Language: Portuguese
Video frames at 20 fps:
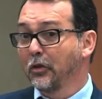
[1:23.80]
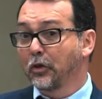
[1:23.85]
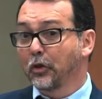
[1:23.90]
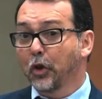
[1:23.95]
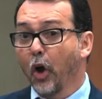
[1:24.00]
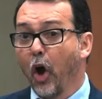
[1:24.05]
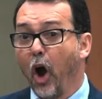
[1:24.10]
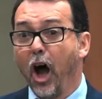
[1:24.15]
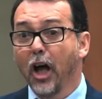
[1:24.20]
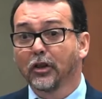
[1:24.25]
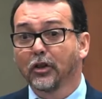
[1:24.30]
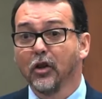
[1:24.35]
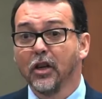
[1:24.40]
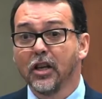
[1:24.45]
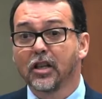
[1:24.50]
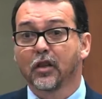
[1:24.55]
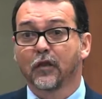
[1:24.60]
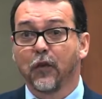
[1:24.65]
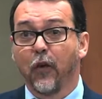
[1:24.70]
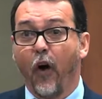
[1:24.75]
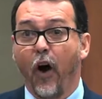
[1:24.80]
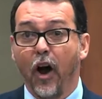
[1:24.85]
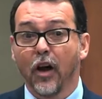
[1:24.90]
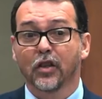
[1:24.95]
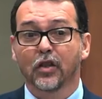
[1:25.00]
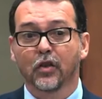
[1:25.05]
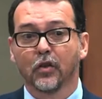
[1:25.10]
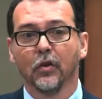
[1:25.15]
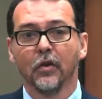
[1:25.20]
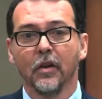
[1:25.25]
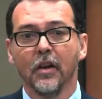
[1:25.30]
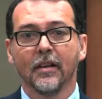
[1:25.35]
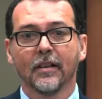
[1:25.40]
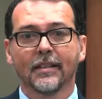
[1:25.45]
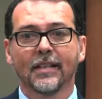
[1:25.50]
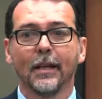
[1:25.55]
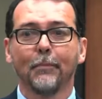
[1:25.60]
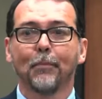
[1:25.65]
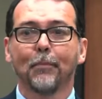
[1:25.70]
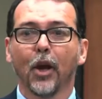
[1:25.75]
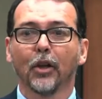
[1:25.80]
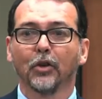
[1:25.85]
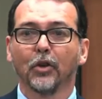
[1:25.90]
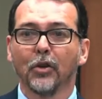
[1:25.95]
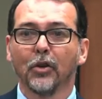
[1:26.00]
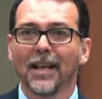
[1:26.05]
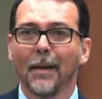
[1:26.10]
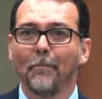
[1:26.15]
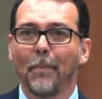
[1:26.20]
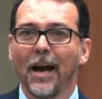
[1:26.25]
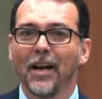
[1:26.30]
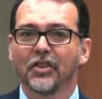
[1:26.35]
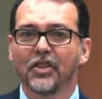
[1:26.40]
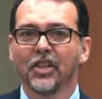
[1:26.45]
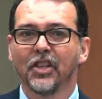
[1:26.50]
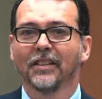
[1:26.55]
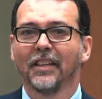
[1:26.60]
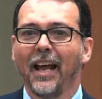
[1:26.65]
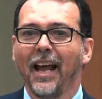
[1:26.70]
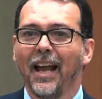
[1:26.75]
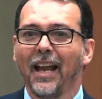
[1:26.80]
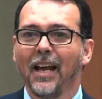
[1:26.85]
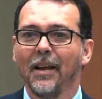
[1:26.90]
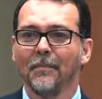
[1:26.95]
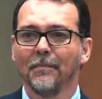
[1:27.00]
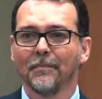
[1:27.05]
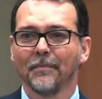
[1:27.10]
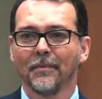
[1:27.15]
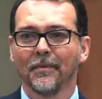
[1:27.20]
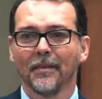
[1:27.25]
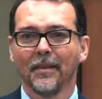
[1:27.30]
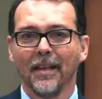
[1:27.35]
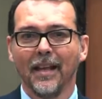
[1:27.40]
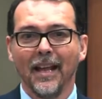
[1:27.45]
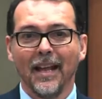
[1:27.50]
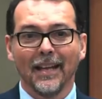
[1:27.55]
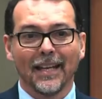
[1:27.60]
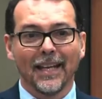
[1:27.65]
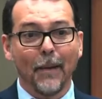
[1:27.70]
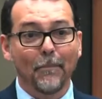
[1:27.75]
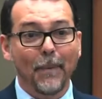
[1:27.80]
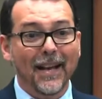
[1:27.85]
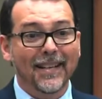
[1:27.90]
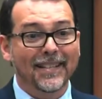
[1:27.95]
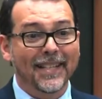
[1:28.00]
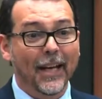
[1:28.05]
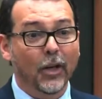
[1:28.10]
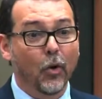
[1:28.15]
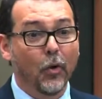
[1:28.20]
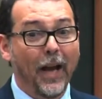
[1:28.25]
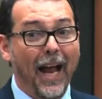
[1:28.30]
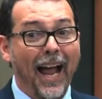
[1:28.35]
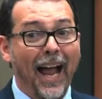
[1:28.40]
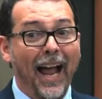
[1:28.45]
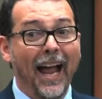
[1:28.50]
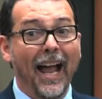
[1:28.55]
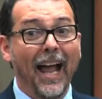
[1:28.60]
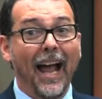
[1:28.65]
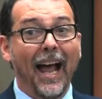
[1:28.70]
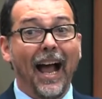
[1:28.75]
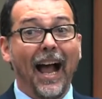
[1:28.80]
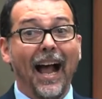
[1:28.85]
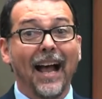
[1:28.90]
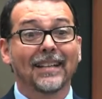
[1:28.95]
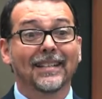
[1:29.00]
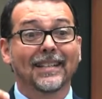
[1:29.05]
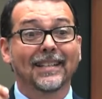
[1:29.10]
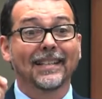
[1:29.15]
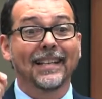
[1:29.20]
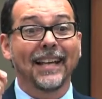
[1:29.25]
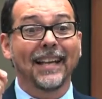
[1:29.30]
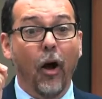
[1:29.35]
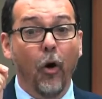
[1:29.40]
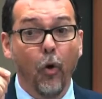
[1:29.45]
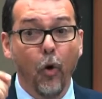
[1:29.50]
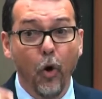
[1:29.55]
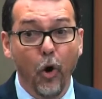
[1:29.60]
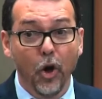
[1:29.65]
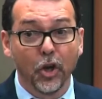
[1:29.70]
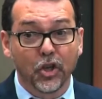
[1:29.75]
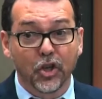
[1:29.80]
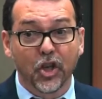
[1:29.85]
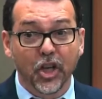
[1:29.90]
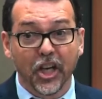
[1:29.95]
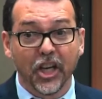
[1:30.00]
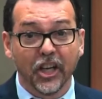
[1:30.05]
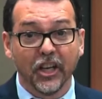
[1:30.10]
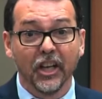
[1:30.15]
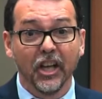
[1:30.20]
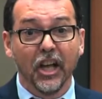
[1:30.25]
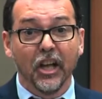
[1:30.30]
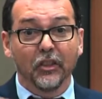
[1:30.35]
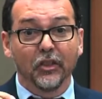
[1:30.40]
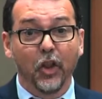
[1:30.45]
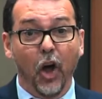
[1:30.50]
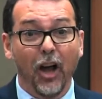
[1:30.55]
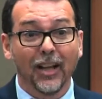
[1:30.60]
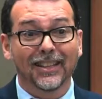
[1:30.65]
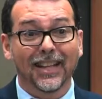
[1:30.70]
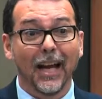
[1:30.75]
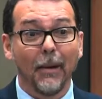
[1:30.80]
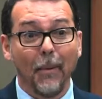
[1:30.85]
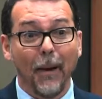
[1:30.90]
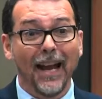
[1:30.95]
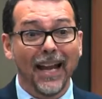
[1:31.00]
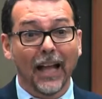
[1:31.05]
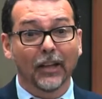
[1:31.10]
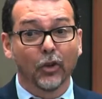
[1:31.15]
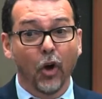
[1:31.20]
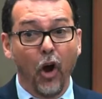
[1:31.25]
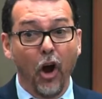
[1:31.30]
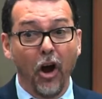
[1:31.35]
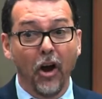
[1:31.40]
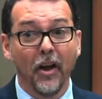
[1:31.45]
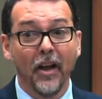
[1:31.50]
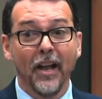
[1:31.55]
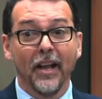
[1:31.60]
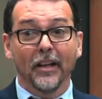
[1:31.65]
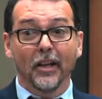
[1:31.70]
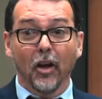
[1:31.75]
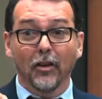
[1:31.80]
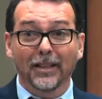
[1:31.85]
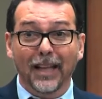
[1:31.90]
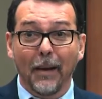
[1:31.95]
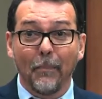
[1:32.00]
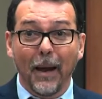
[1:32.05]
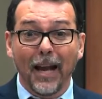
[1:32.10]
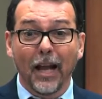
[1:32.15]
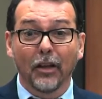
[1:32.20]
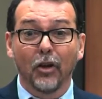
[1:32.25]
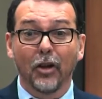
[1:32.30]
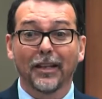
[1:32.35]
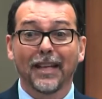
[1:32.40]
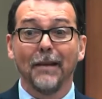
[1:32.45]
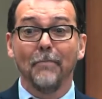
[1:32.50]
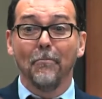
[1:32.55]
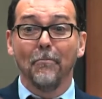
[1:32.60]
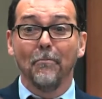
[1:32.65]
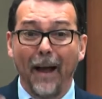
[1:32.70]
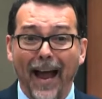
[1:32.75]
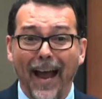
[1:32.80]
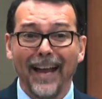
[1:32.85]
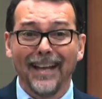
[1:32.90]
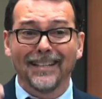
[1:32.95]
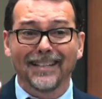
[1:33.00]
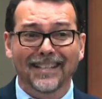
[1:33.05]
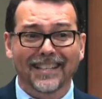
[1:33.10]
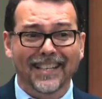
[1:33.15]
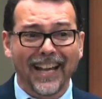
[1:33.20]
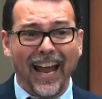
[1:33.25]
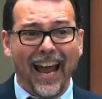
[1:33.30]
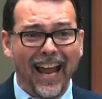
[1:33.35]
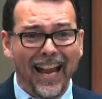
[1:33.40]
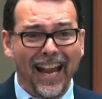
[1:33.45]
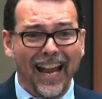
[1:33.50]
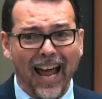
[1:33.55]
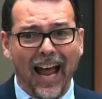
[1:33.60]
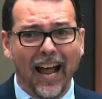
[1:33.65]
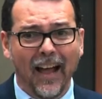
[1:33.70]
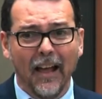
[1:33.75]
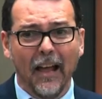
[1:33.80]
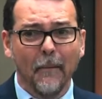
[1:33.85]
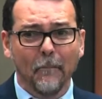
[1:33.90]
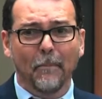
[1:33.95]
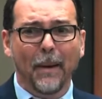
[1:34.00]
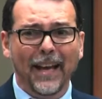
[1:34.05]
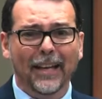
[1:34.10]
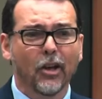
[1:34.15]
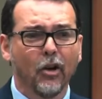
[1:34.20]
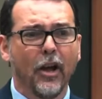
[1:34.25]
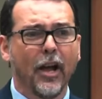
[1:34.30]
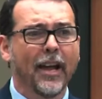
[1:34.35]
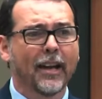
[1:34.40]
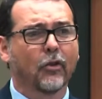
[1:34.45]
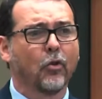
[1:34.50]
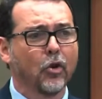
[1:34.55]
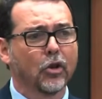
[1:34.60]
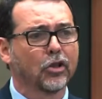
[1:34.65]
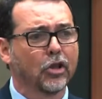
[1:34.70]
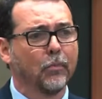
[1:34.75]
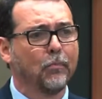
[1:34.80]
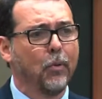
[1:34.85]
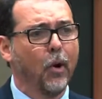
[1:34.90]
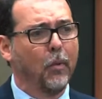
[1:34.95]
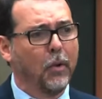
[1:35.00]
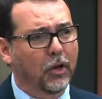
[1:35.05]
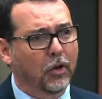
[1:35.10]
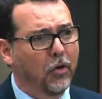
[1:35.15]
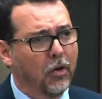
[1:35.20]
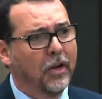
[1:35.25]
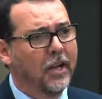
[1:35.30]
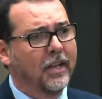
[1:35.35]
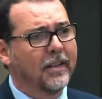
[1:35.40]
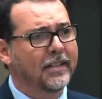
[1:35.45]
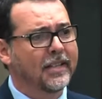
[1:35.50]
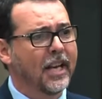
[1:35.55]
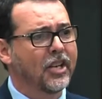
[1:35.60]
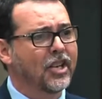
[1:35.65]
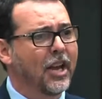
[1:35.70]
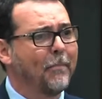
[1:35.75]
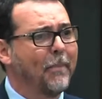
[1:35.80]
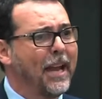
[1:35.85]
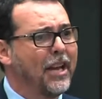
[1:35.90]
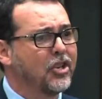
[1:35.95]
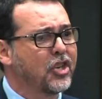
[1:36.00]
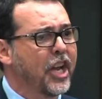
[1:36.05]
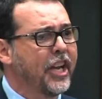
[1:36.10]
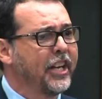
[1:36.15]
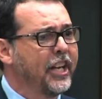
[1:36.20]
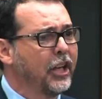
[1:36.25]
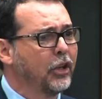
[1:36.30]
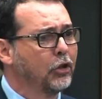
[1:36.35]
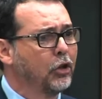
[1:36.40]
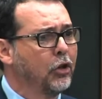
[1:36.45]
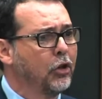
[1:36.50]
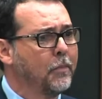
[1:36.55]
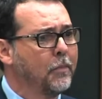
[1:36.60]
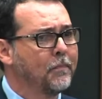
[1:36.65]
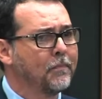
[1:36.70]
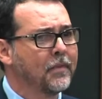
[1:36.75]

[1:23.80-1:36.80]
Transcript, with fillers: Todo o esforço que se produz a partir dela que é para assegurar a saúde do trabalhador, que é o trabalhador que mais ela, para que o recurso público seja bem gerido,